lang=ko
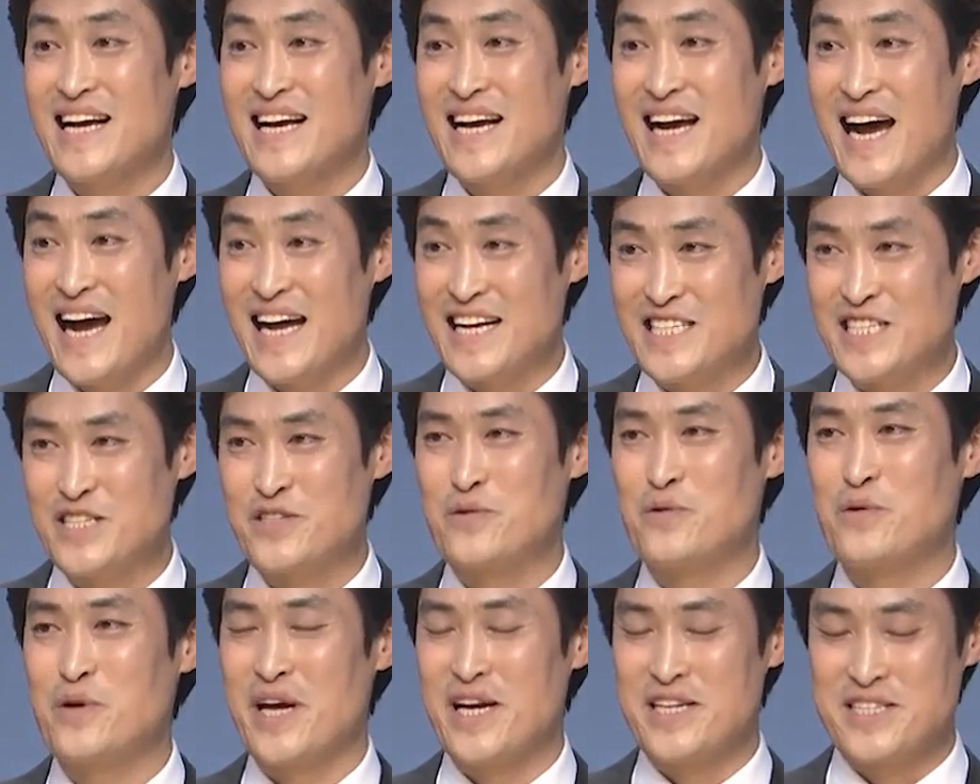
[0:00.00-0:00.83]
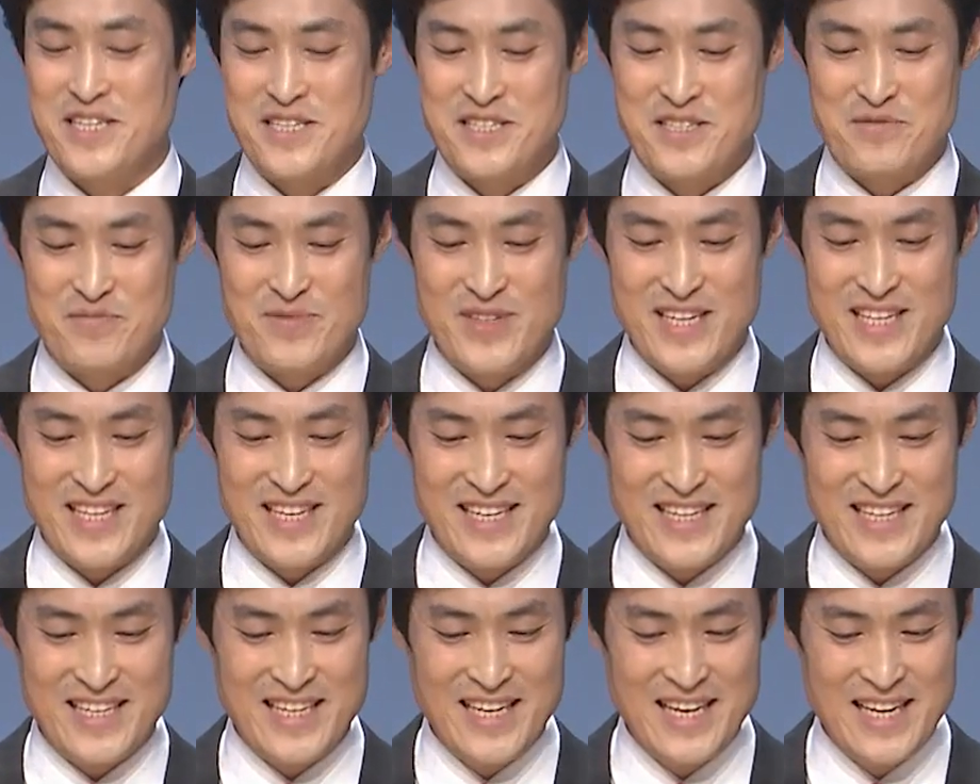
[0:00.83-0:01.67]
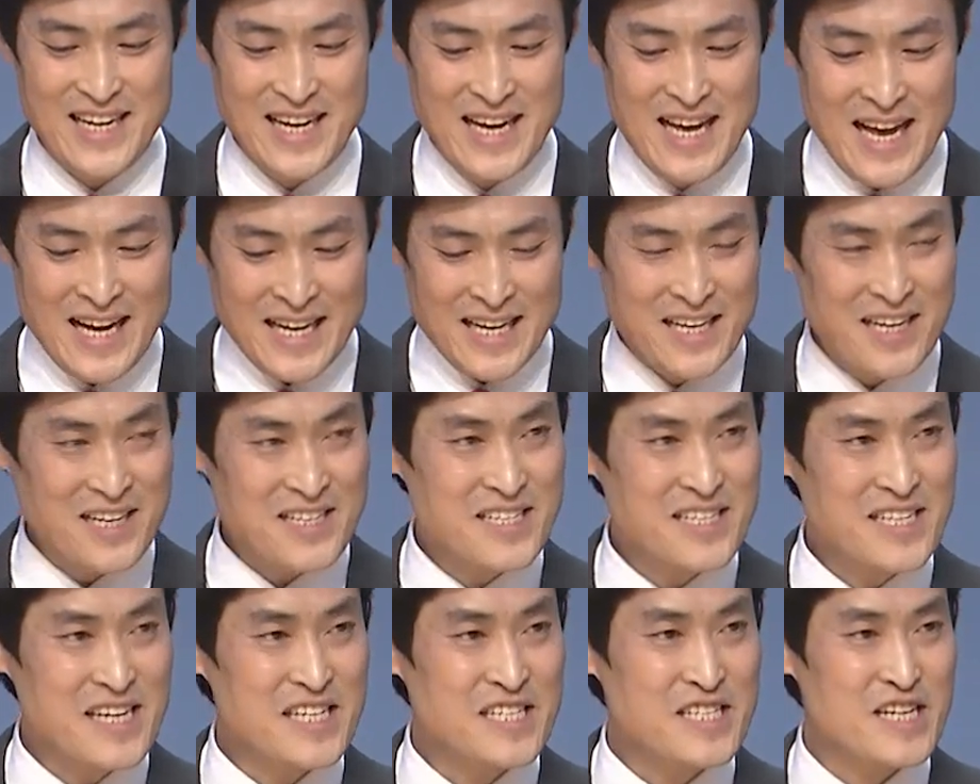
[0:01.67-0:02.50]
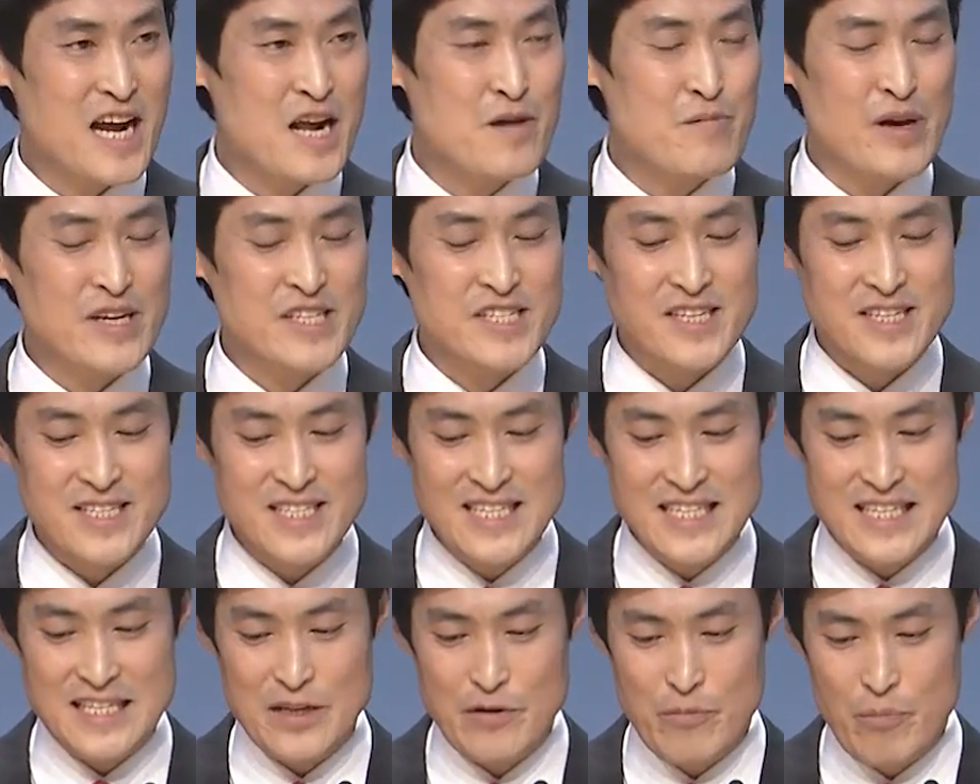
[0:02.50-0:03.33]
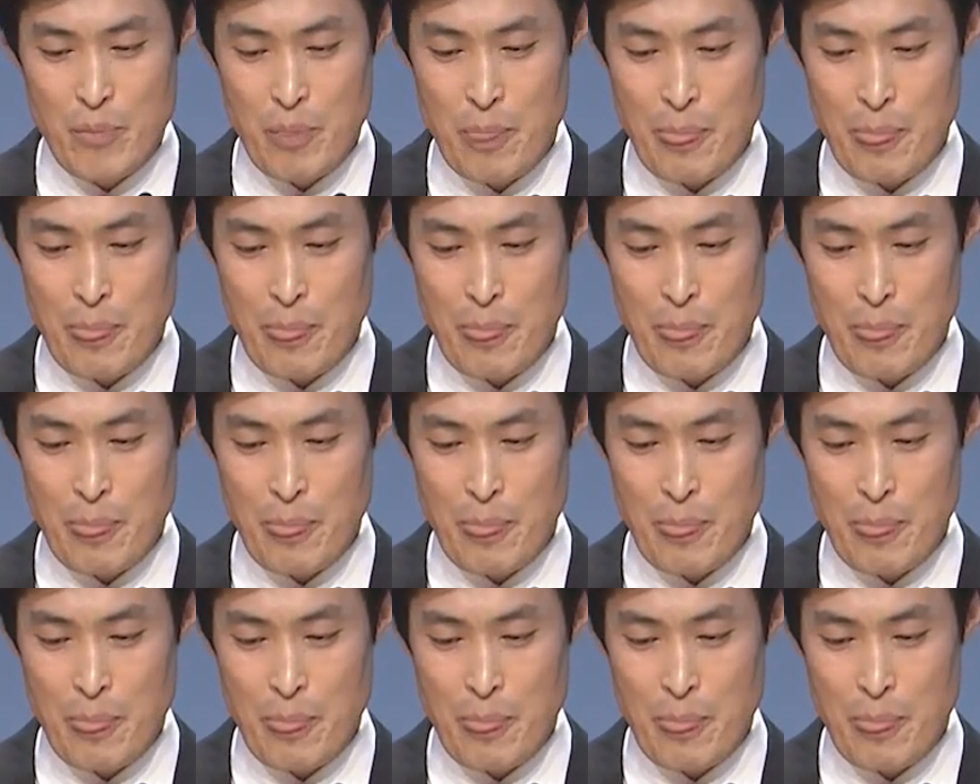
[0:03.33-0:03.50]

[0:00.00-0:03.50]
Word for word: 가지고 계셨습니다. 그것은 이스라엘 백성을